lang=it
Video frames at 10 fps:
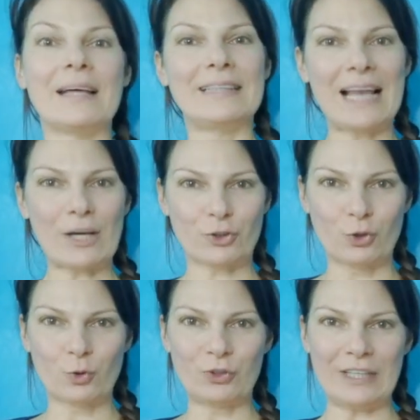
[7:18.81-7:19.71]
Ti
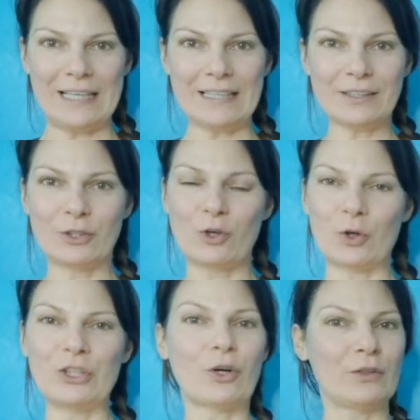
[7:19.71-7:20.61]
lascio tutti i link
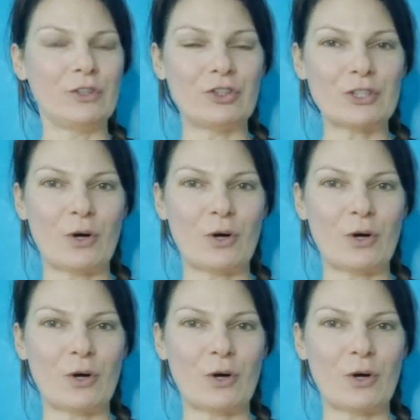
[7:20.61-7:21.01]
con i codici